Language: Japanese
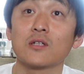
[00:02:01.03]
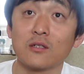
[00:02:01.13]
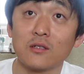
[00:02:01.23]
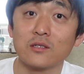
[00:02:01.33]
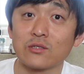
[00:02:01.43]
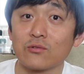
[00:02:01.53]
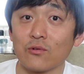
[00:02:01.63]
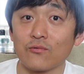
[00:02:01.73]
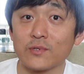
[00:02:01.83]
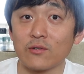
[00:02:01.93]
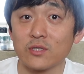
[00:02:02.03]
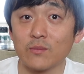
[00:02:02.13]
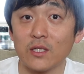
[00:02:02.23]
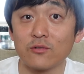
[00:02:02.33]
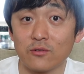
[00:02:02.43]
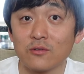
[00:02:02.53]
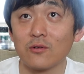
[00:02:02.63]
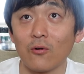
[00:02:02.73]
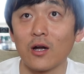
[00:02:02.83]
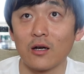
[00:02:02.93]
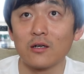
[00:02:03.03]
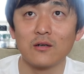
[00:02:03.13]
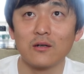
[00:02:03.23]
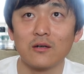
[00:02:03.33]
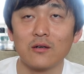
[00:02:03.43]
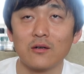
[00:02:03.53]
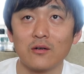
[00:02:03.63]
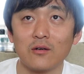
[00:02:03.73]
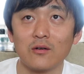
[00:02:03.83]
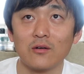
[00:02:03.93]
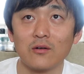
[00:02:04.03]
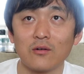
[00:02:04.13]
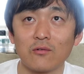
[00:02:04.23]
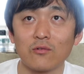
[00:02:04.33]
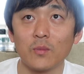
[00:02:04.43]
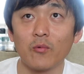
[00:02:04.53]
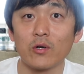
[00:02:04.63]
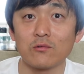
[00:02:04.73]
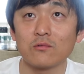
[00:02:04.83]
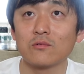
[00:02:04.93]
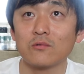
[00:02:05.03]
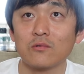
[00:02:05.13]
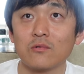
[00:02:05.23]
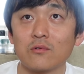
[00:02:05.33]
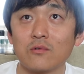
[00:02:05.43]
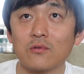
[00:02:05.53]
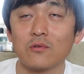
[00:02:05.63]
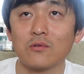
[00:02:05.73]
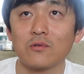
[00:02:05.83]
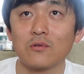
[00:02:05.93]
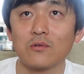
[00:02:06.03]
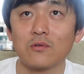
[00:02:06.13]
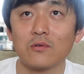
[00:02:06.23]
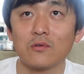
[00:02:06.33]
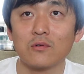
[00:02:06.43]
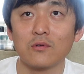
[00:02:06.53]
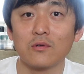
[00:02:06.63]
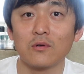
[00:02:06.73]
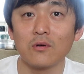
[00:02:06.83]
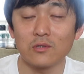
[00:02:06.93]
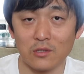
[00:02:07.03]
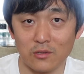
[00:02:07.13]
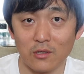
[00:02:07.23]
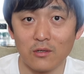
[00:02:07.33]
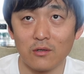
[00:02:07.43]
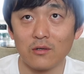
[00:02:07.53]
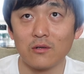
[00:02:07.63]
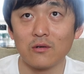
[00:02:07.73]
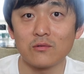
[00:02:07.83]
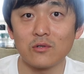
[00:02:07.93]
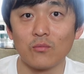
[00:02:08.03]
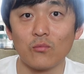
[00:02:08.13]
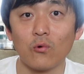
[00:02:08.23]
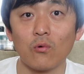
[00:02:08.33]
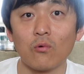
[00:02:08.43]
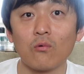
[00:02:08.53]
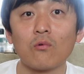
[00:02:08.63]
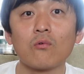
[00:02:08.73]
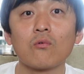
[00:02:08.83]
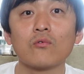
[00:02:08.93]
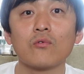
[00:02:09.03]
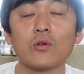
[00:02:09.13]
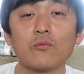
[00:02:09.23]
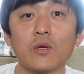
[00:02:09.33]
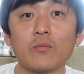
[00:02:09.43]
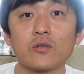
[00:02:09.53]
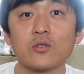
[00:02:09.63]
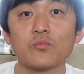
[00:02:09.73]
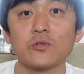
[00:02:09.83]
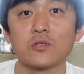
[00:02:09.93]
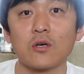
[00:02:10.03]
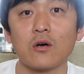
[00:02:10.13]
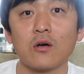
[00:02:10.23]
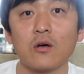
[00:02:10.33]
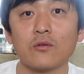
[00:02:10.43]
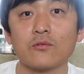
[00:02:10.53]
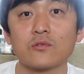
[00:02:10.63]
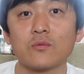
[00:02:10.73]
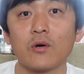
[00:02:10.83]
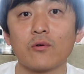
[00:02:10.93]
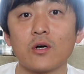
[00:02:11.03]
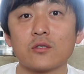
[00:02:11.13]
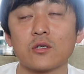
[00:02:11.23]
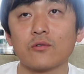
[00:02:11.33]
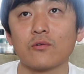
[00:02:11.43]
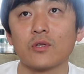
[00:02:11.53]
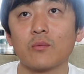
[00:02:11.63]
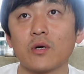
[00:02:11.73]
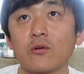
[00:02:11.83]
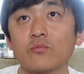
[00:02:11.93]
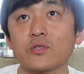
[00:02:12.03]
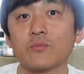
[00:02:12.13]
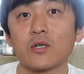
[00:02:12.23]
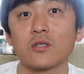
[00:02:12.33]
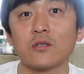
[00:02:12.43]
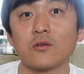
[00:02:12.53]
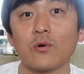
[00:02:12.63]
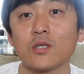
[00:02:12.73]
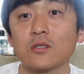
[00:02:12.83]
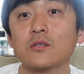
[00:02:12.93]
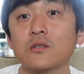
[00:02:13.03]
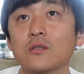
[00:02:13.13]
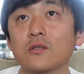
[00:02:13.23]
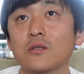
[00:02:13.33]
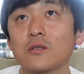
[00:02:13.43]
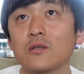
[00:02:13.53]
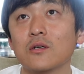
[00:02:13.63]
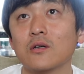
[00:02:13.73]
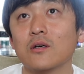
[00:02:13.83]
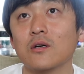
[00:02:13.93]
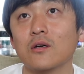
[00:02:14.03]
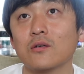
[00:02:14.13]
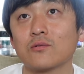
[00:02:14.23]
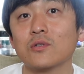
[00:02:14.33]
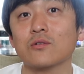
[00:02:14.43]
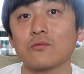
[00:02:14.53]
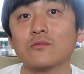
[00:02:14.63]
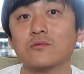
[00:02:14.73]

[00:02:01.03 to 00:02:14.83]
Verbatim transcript: なじゃあちょっと2口目いくこっからこのまま終わる一口目美味しかったからいいっちゃいいですかいいですか、はい、じゃあもうここのあのメンバーシップでさあのスマホ会社の名前をぶちまけたんで終わりそれでいいの